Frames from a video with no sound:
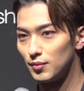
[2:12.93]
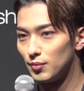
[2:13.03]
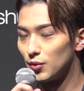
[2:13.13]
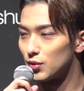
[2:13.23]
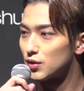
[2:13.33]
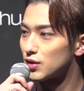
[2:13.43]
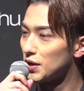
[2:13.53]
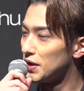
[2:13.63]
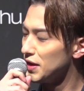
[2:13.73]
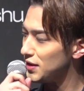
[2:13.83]
もう
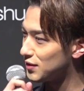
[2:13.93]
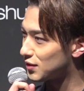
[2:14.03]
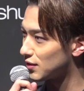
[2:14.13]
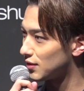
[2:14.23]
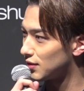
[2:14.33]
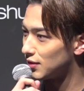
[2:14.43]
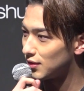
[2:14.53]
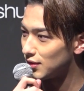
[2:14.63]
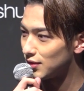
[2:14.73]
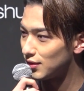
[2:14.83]

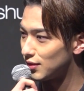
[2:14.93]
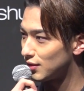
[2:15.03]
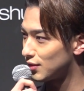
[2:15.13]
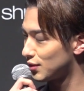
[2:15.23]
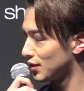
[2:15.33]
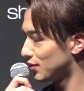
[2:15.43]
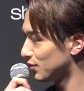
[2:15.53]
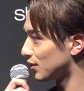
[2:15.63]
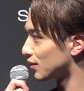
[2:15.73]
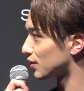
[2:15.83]
チャレンジしてる
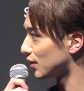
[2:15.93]
んです